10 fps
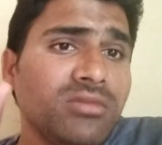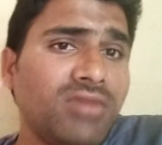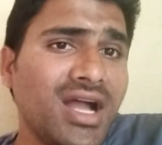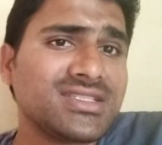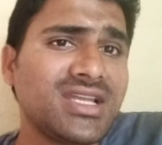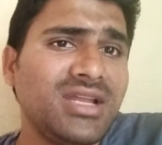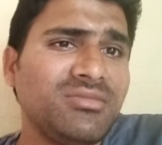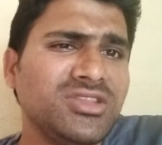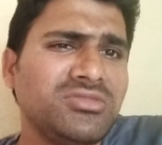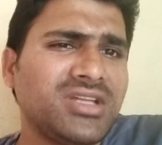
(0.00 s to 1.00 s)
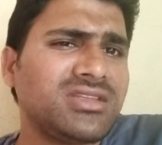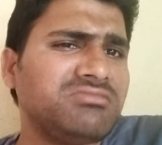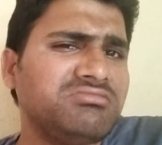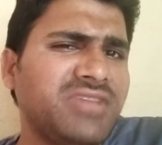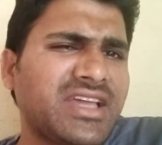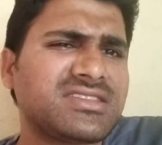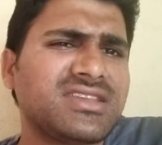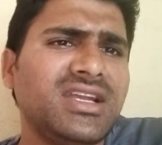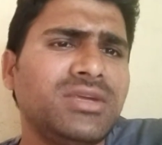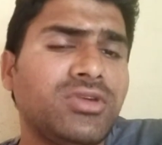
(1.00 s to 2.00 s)
బాక్సర్ అనే మందు మాత్రం
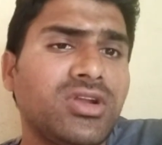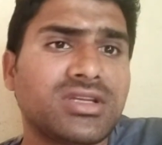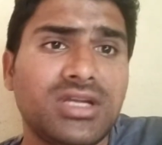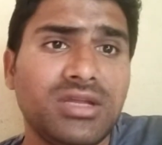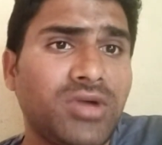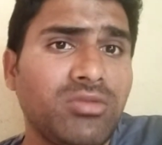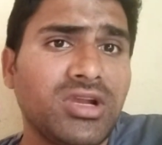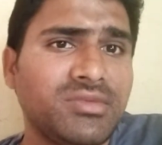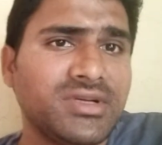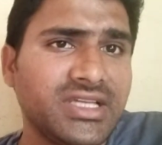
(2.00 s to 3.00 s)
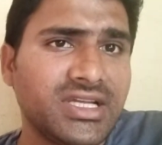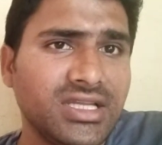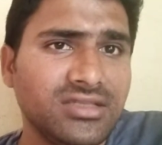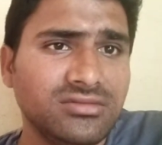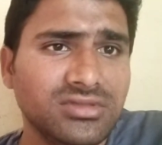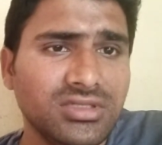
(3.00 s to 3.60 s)
ఎక్సలెంట్ ప్రోడక్ట్ అండి మామూలుగా పనిచేయట్లేదు